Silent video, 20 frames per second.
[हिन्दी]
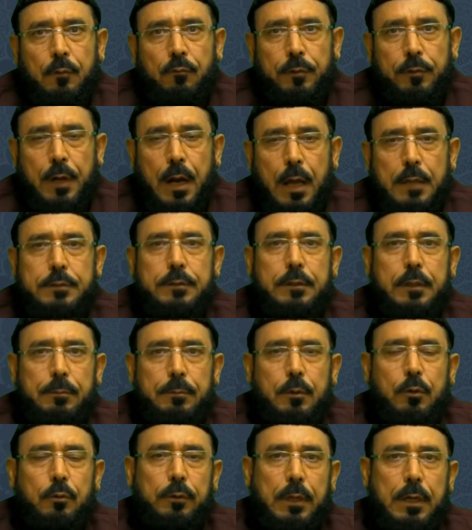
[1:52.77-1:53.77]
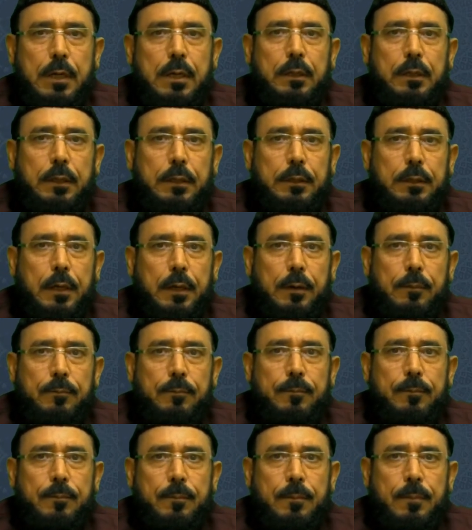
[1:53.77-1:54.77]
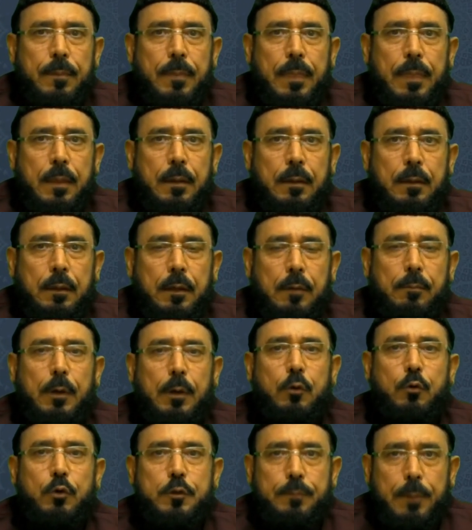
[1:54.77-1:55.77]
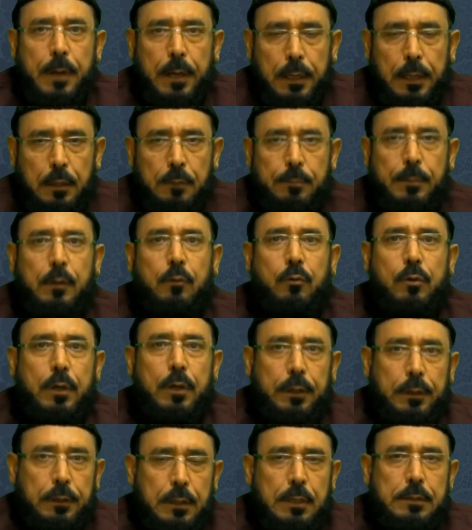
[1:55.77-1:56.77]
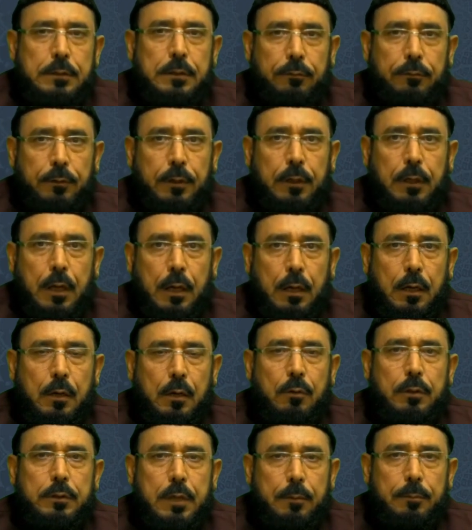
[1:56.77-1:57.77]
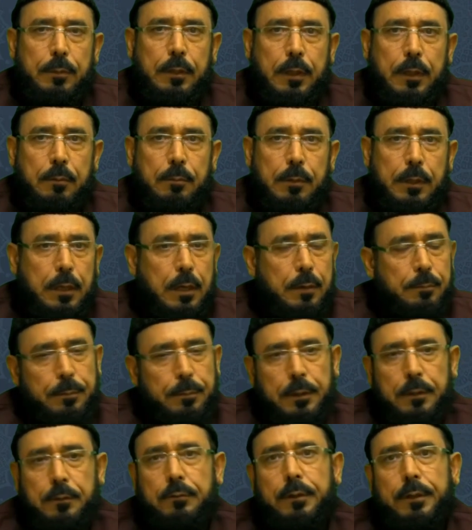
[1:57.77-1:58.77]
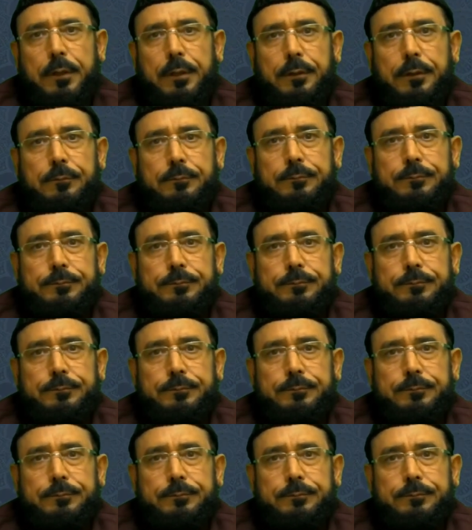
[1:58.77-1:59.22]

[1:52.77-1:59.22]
विरासती भी होता ना अकीदा कि बनु इस्माइल में कोई अकीदा सफ़र कर रहा हो अजाब कब्र का बिल्कुल नहीं